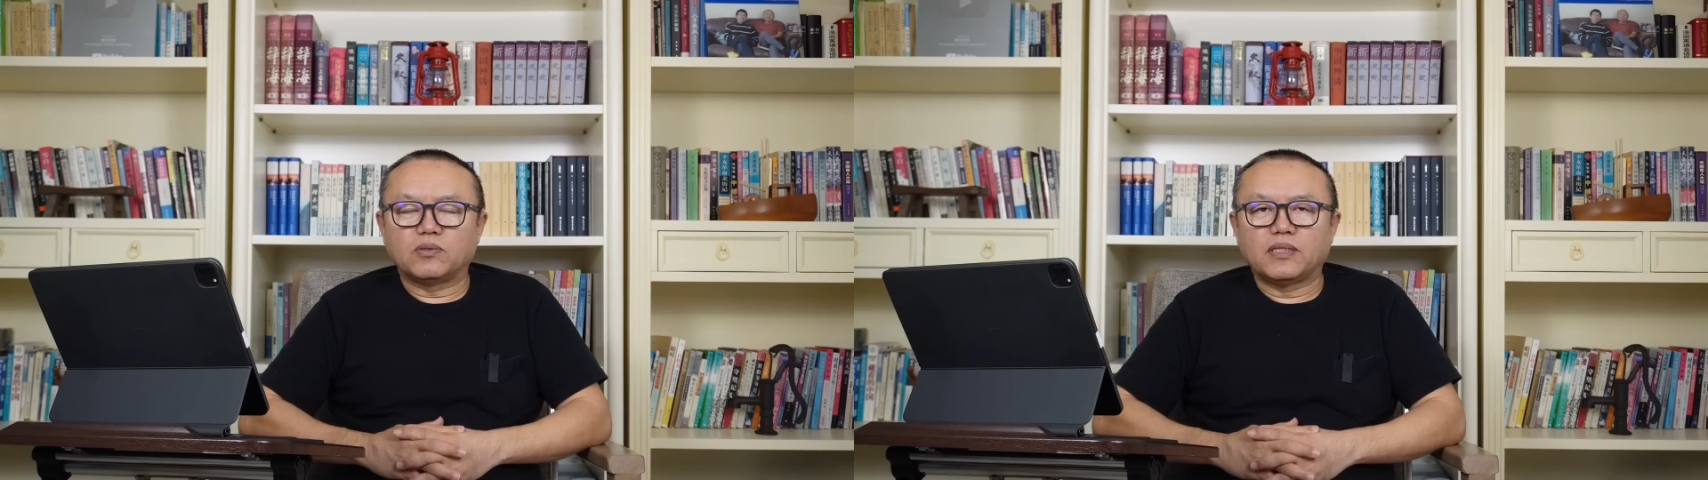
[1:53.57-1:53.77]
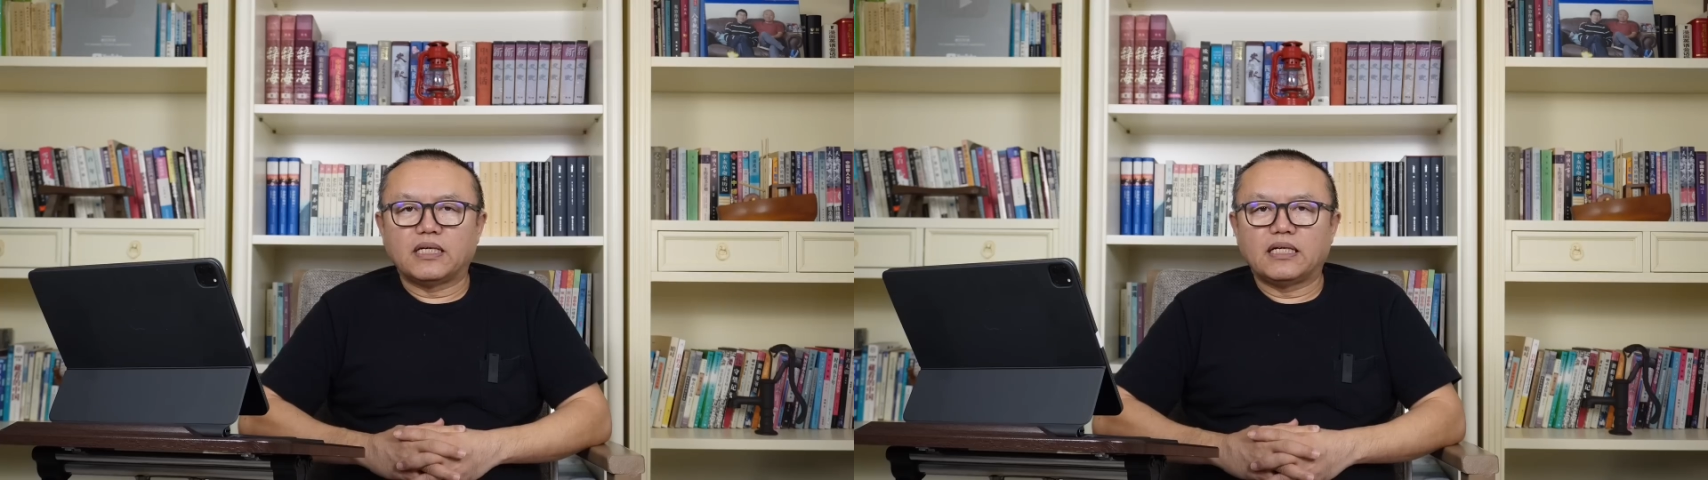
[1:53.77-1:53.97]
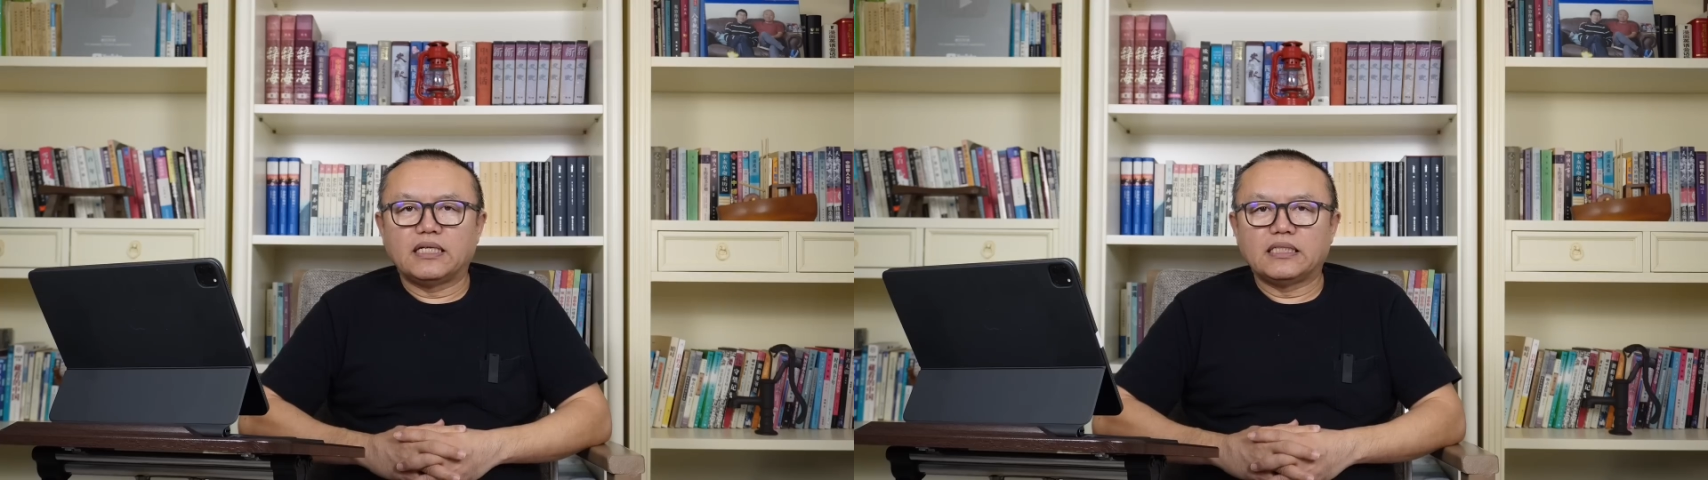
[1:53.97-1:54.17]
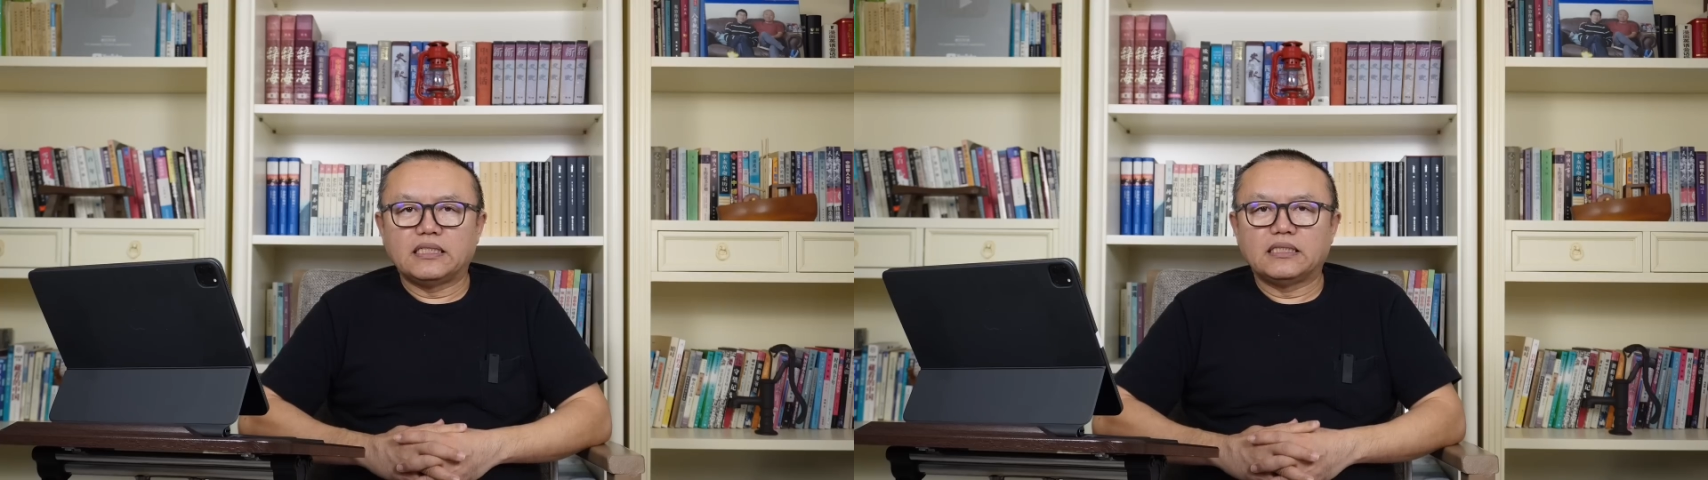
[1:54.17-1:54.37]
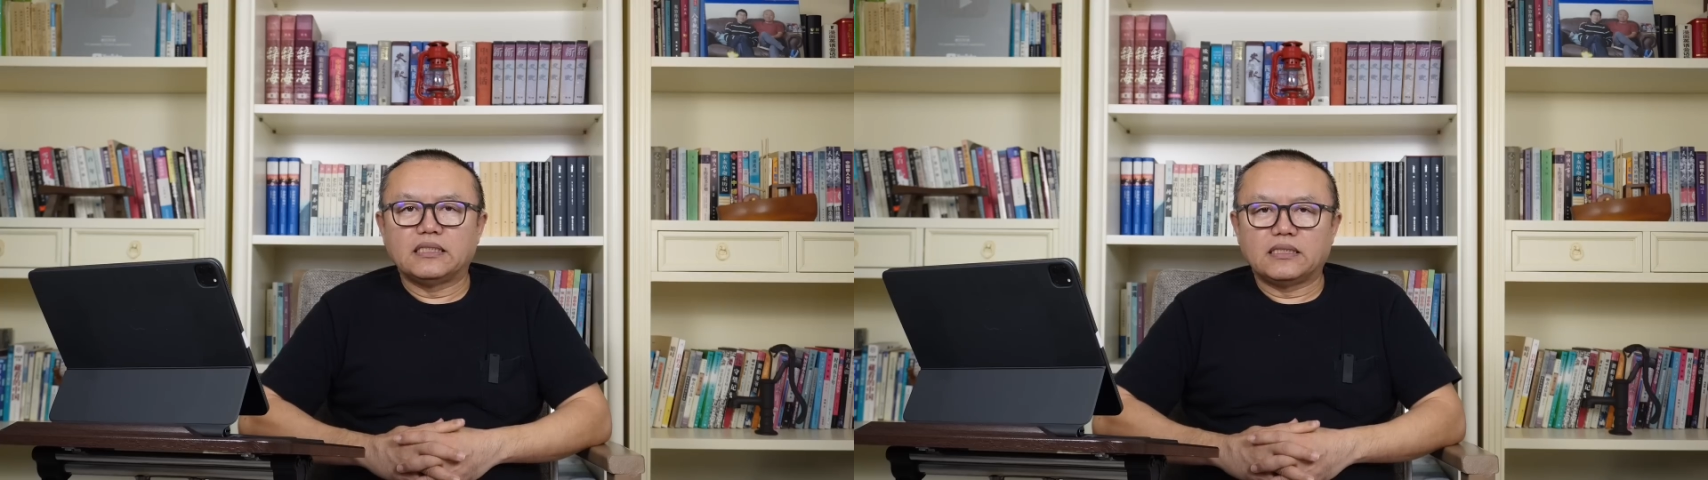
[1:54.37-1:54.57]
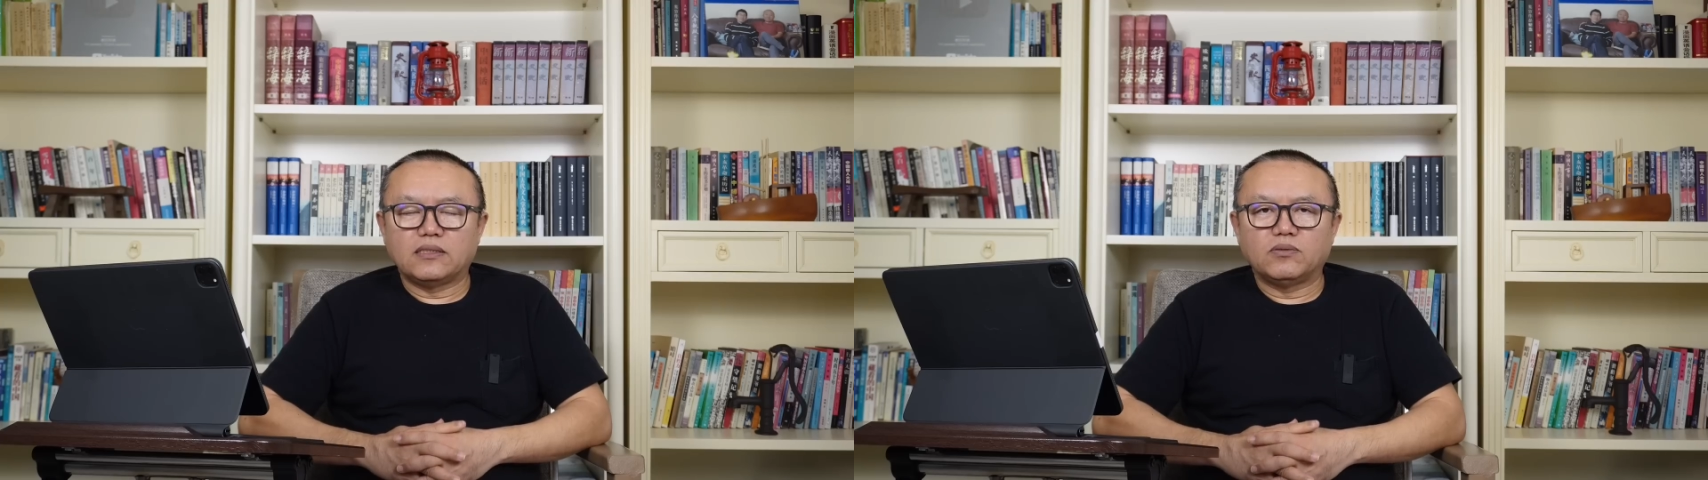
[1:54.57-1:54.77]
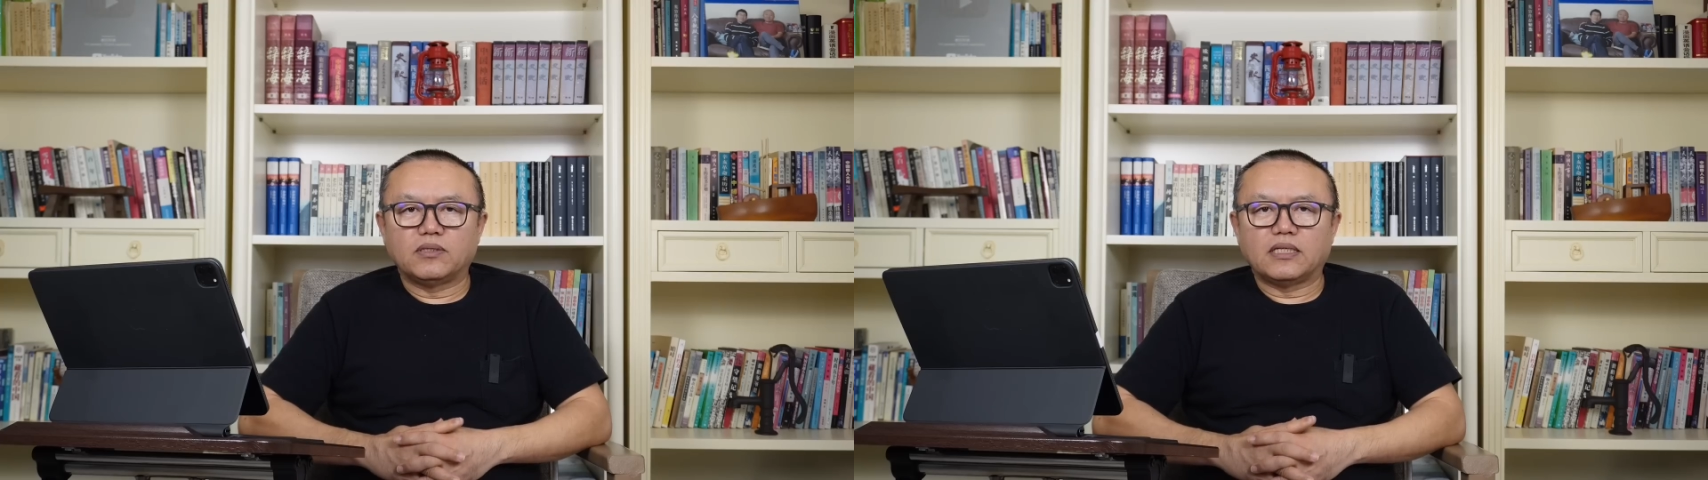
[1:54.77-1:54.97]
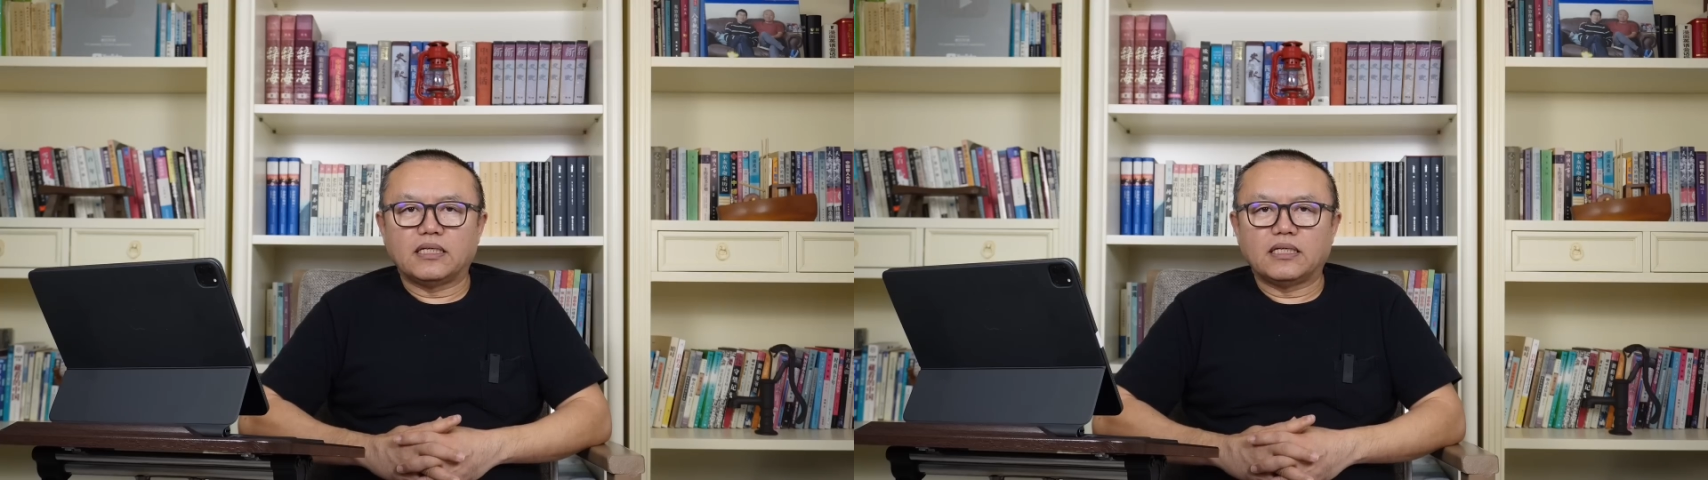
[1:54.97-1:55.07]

东海岸一个击落了，